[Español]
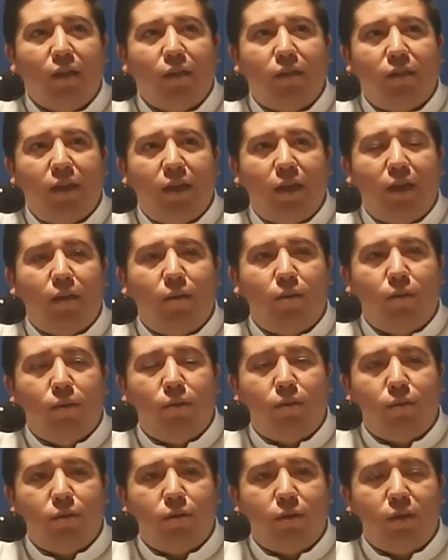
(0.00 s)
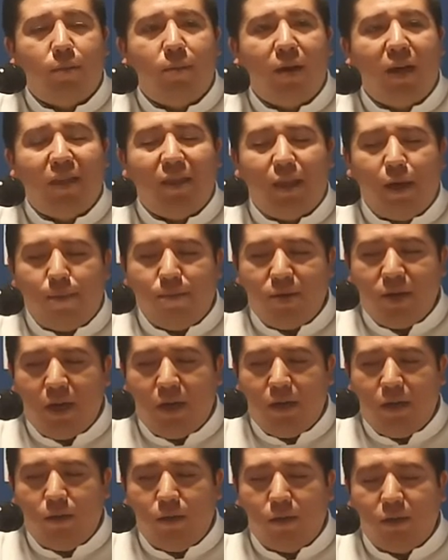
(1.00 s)
ciertos
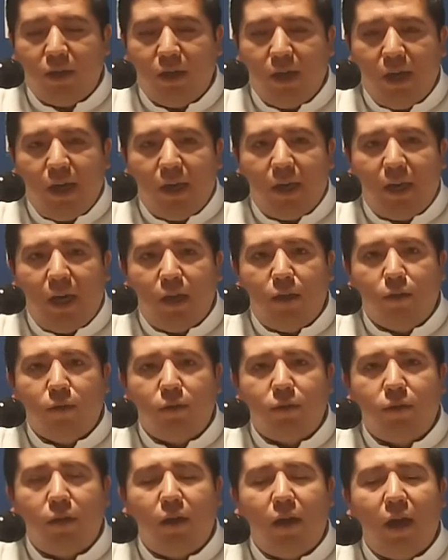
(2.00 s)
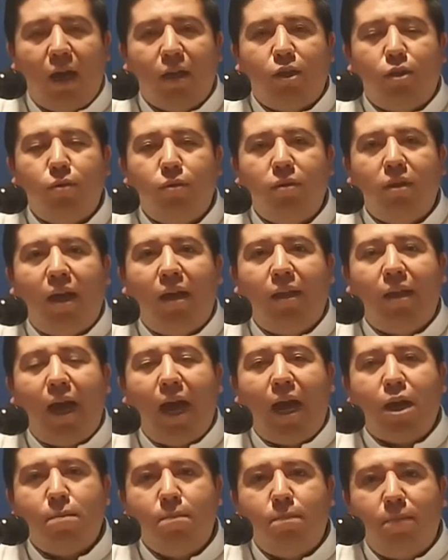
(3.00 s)
mandamientos que nos ayudan
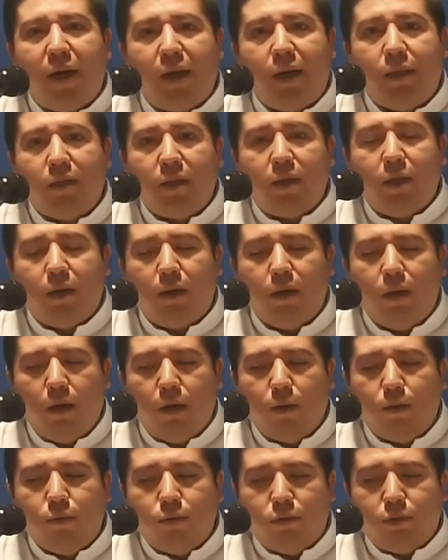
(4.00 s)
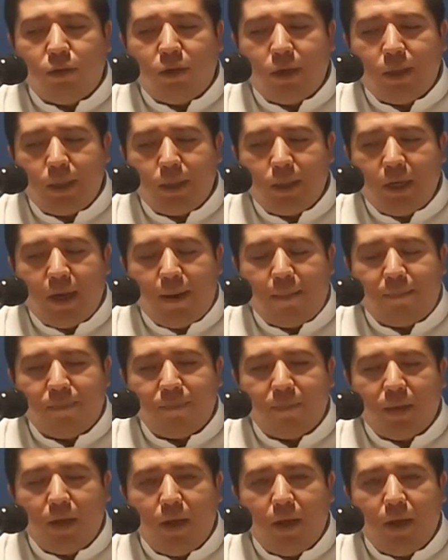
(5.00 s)
a impartir justicia.